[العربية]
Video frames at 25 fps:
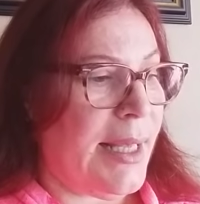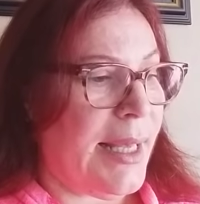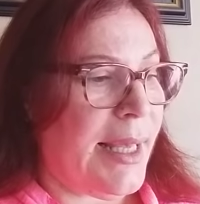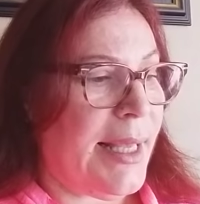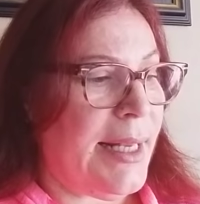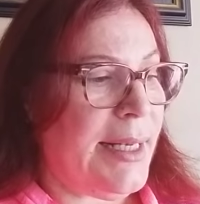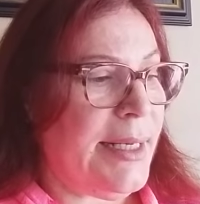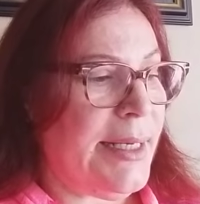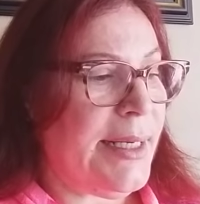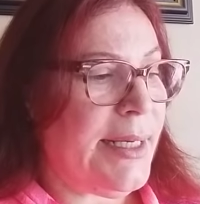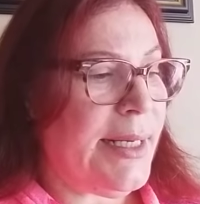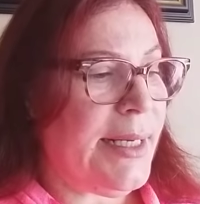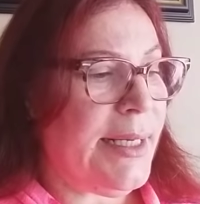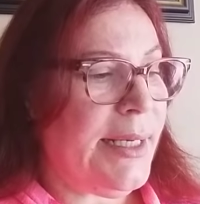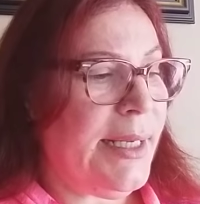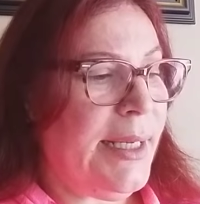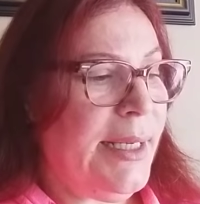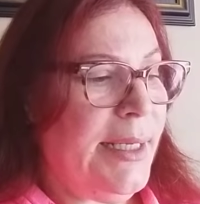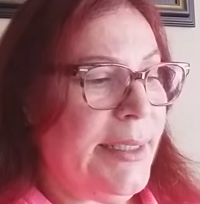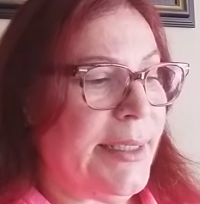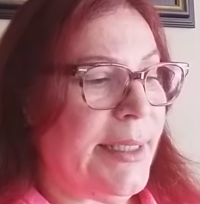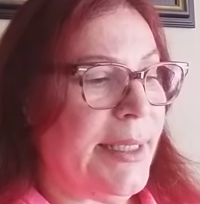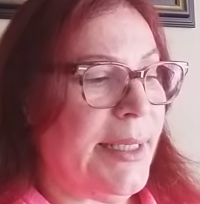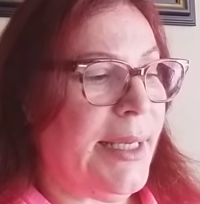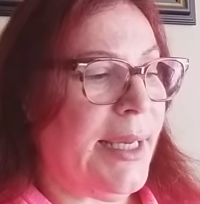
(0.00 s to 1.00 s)
خلينا
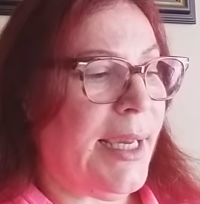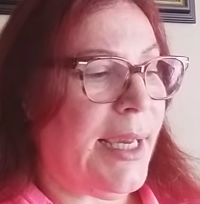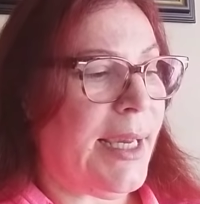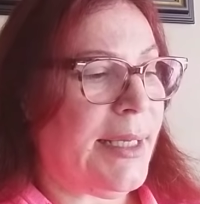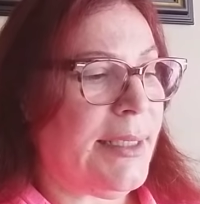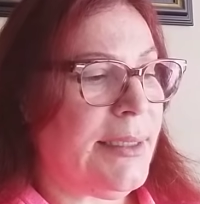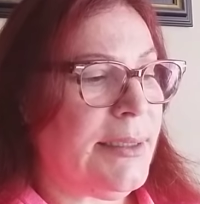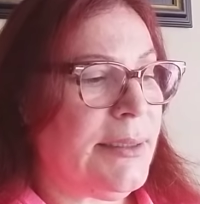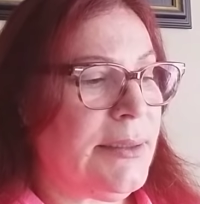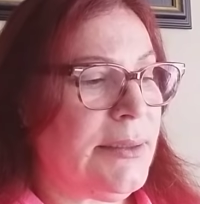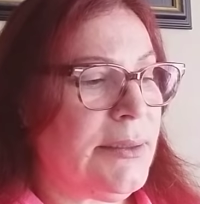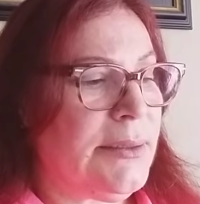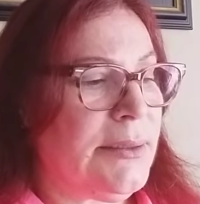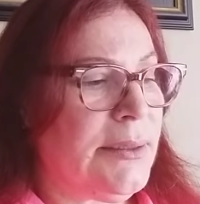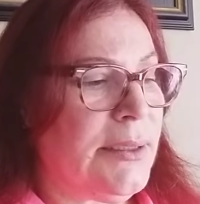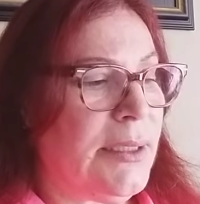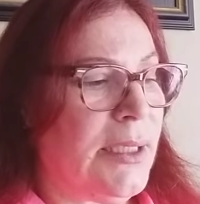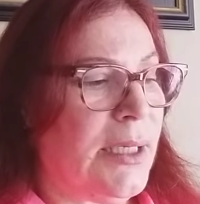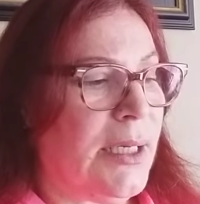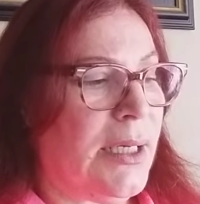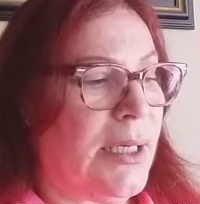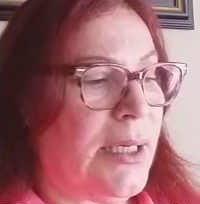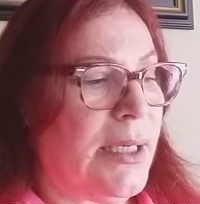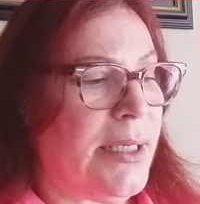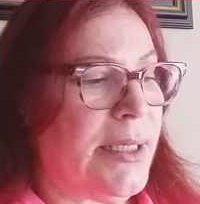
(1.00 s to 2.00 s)
نحكي عن
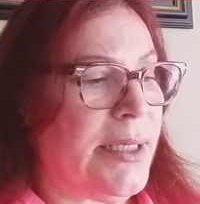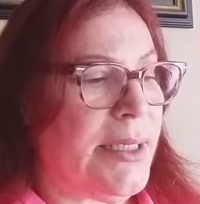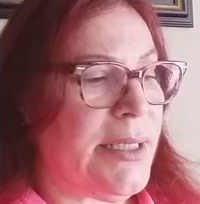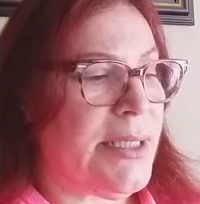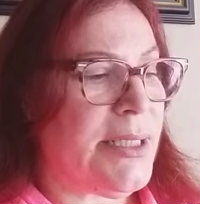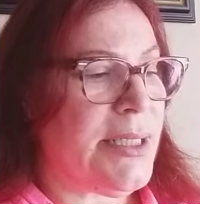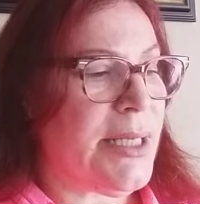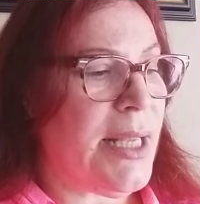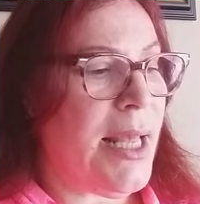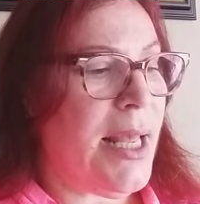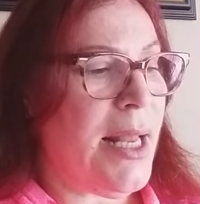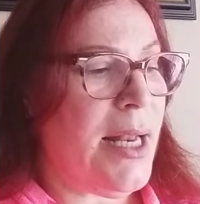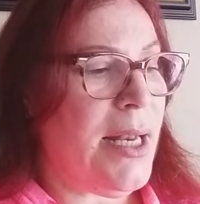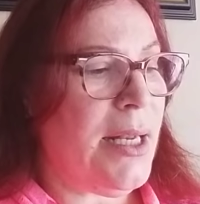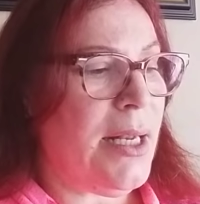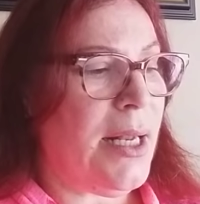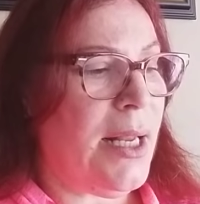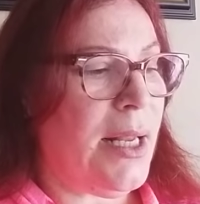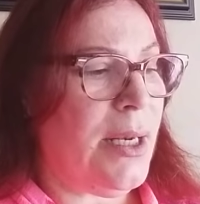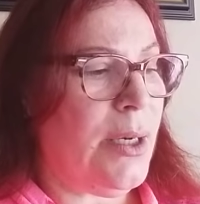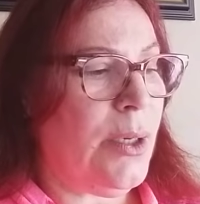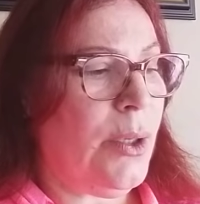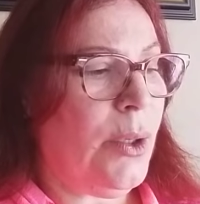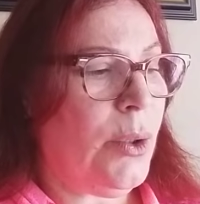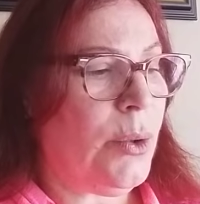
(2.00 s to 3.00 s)
آه، رجال
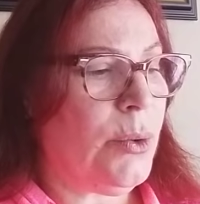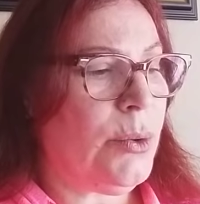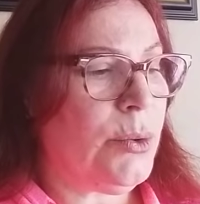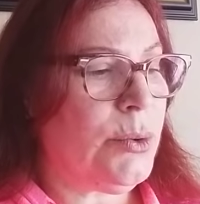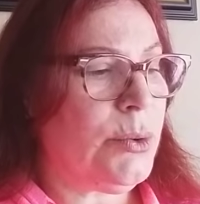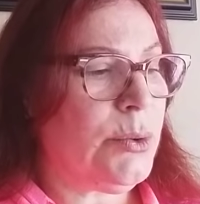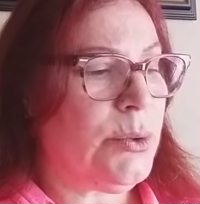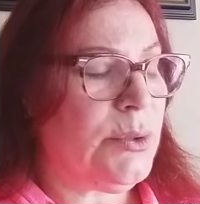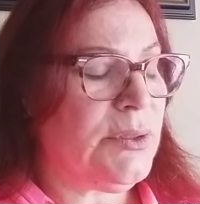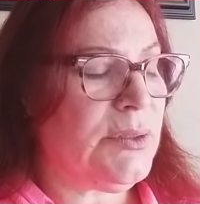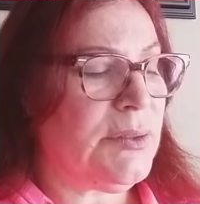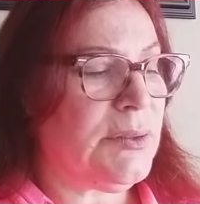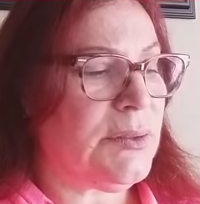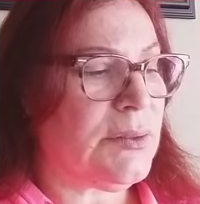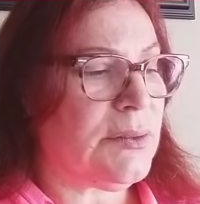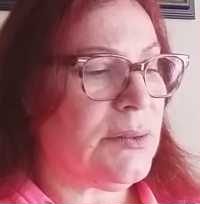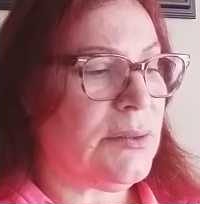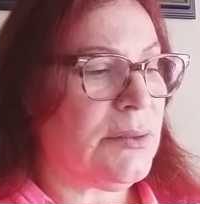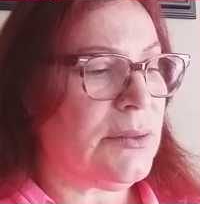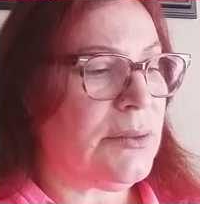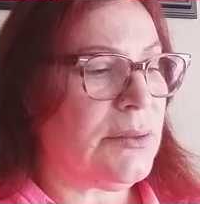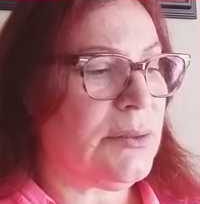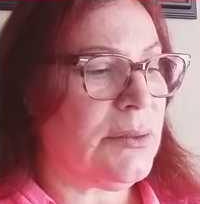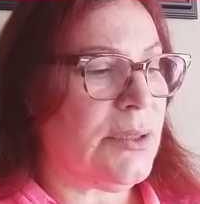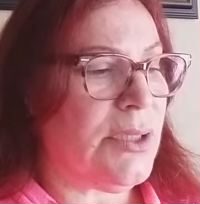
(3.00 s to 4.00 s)
الحوت
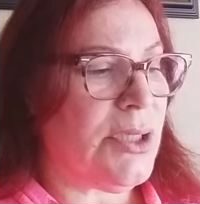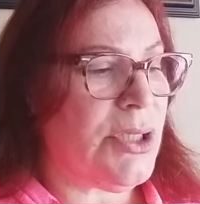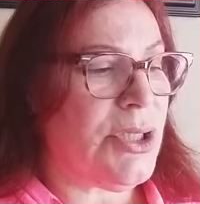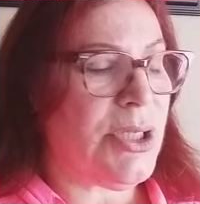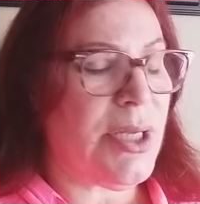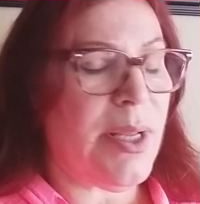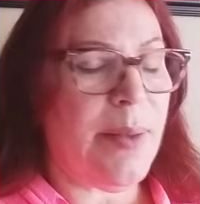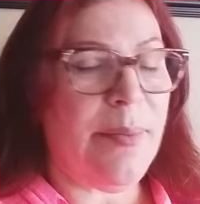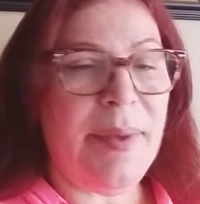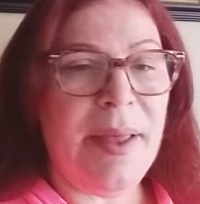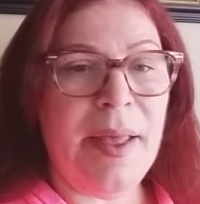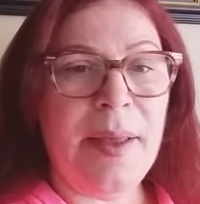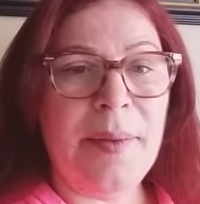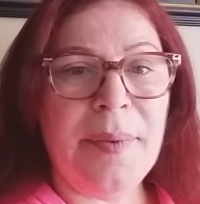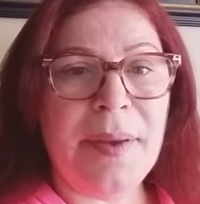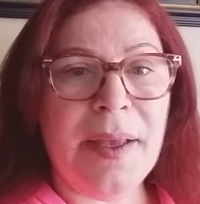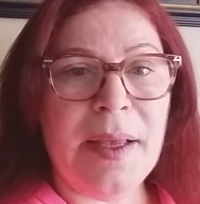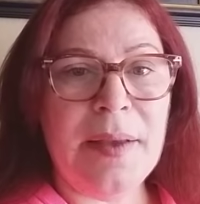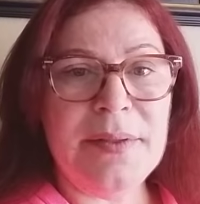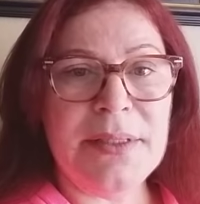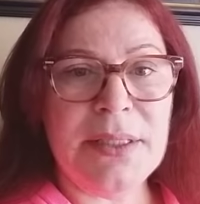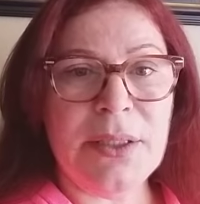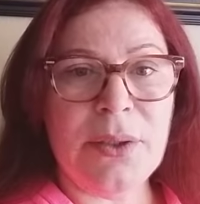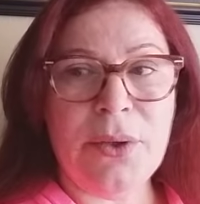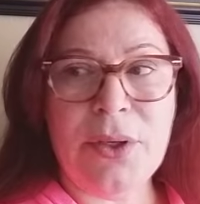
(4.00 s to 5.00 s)
الشباب
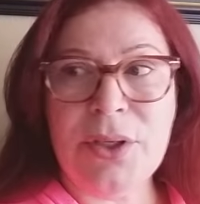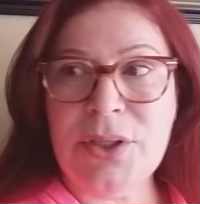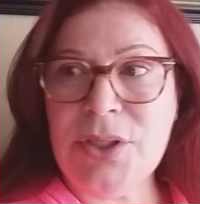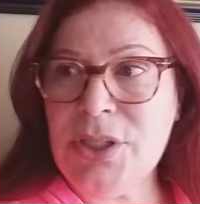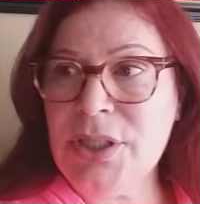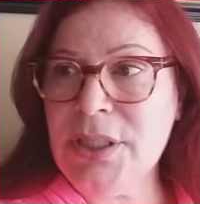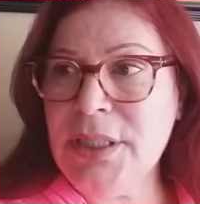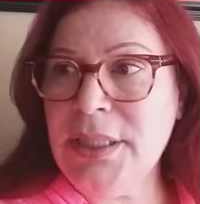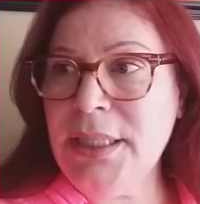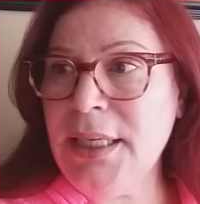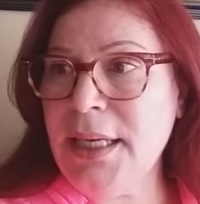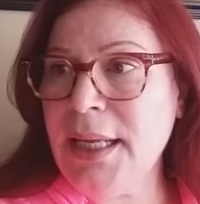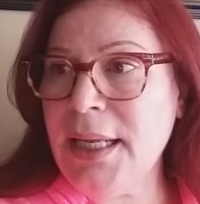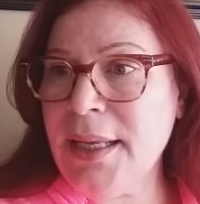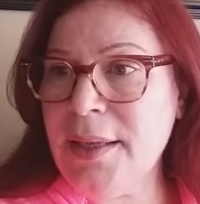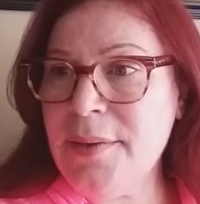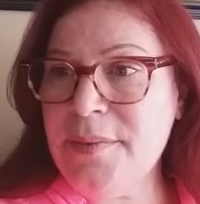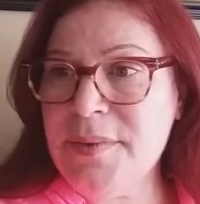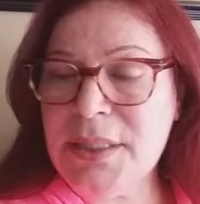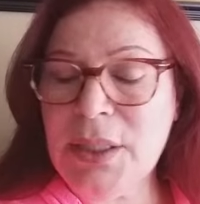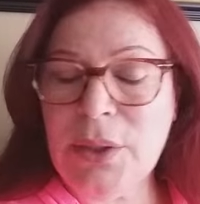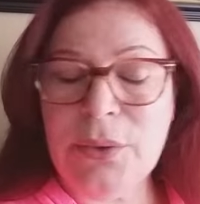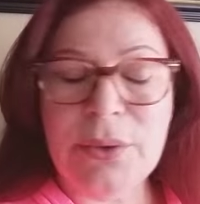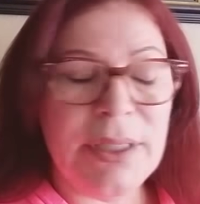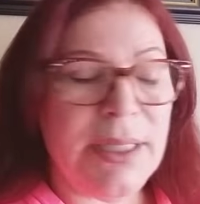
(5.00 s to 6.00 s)
25 ل
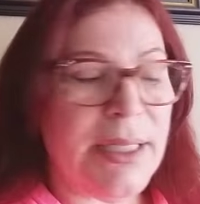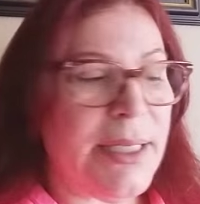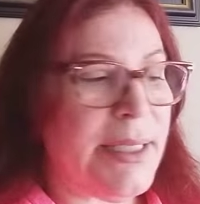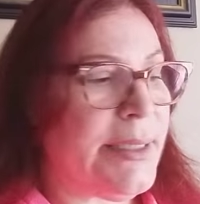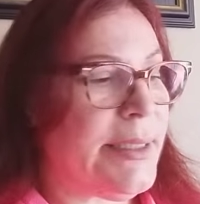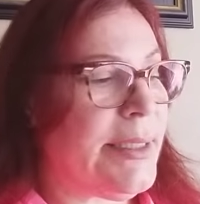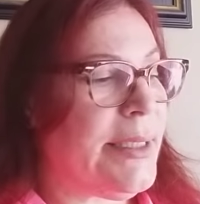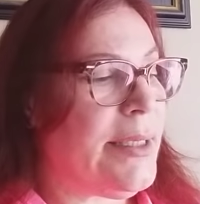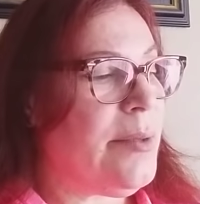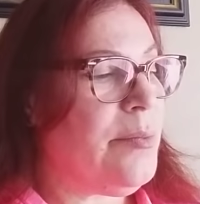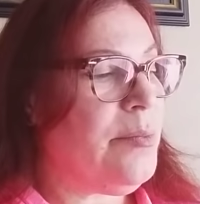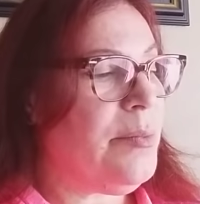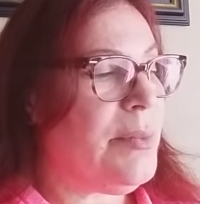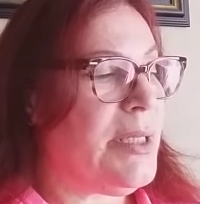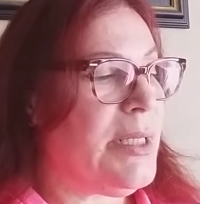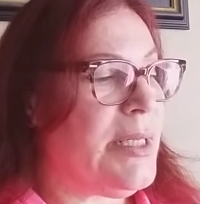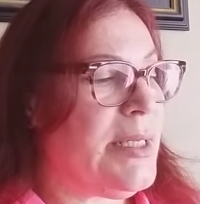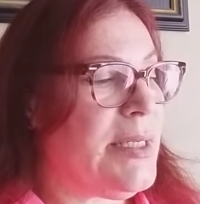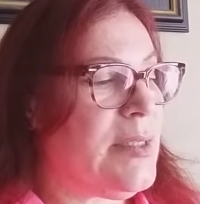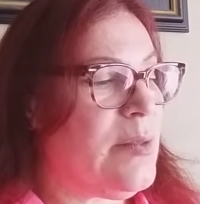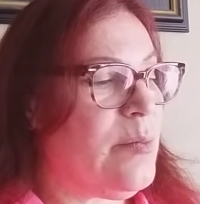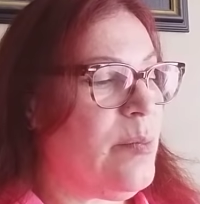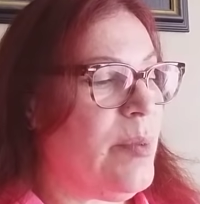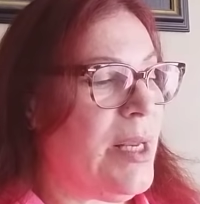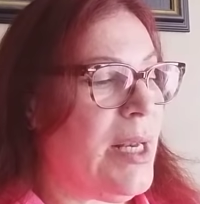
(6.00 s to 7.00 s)
35
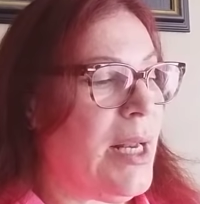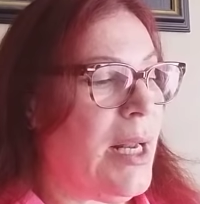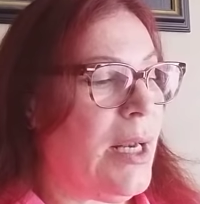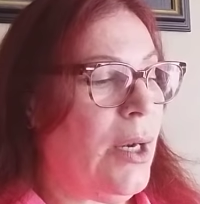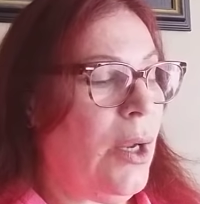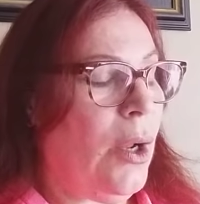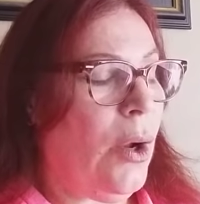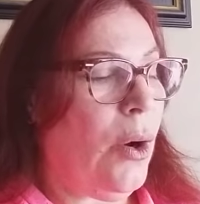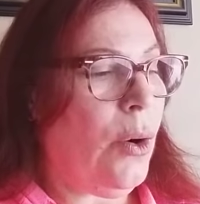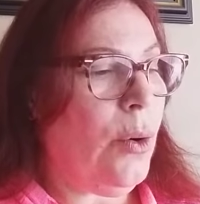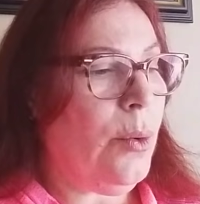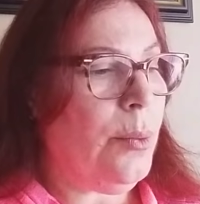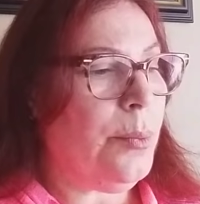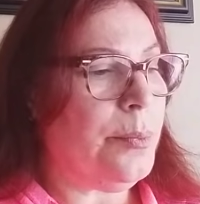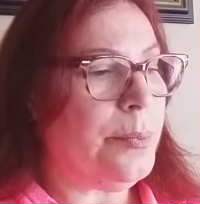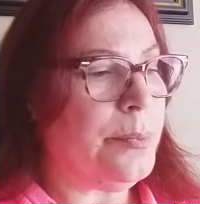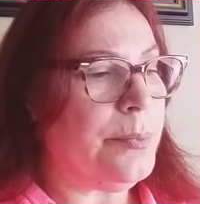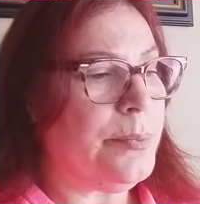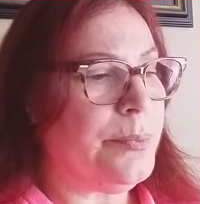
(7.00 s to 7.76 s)
بالنسبة للحب